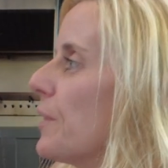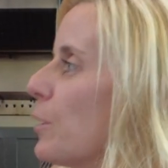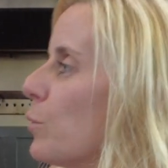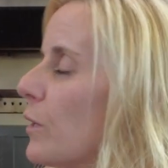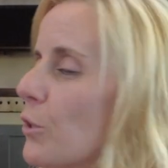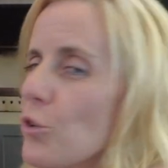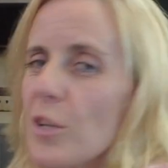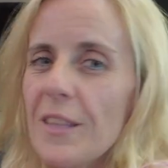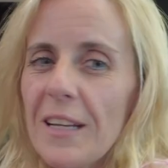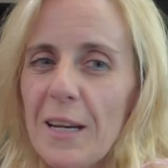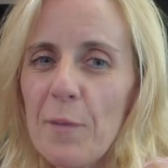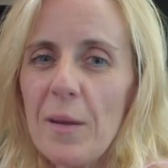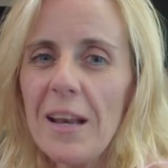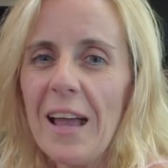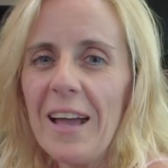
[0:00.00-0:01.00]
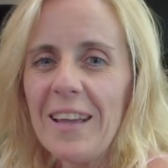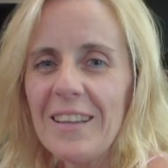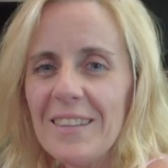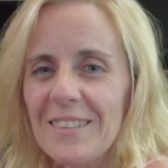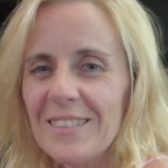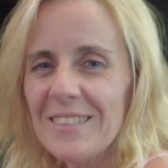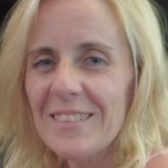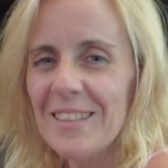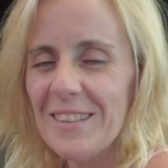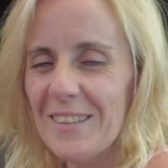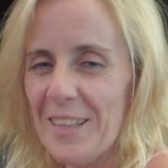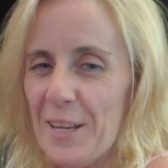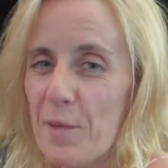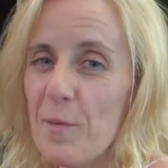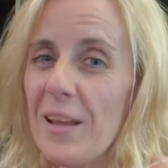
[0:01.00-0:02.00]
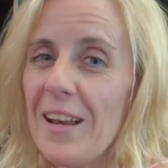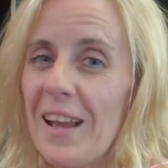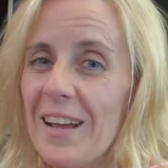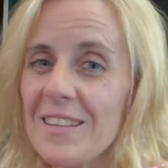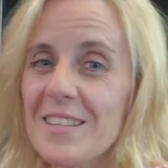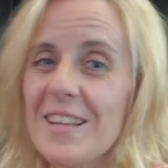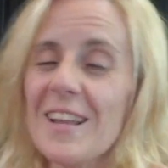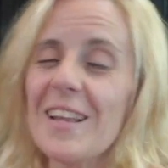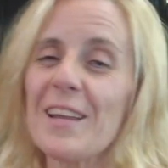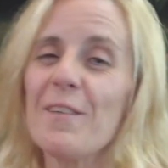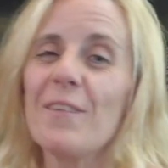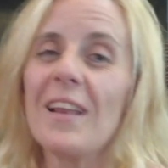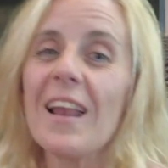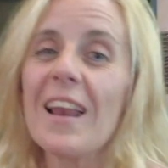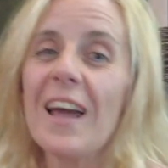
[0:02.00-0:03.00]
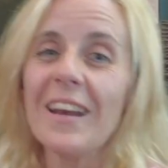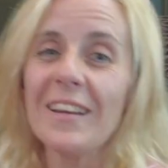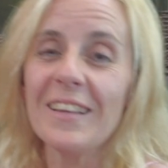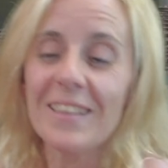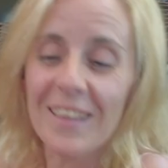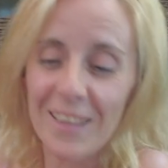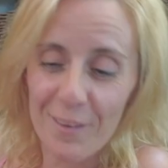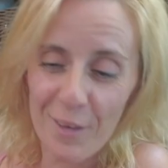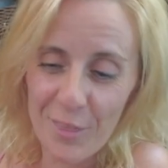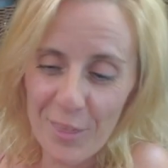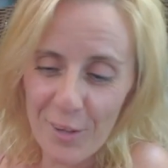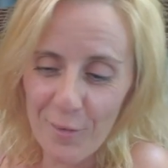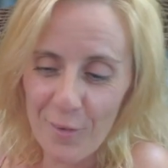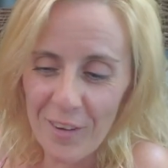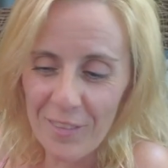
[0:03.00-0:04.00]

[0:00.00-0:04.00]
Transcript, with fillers: en cuando se te revela, ¿eh? Ven aquí. Se te revela. Ven se revela a las niñas de vez en cuando.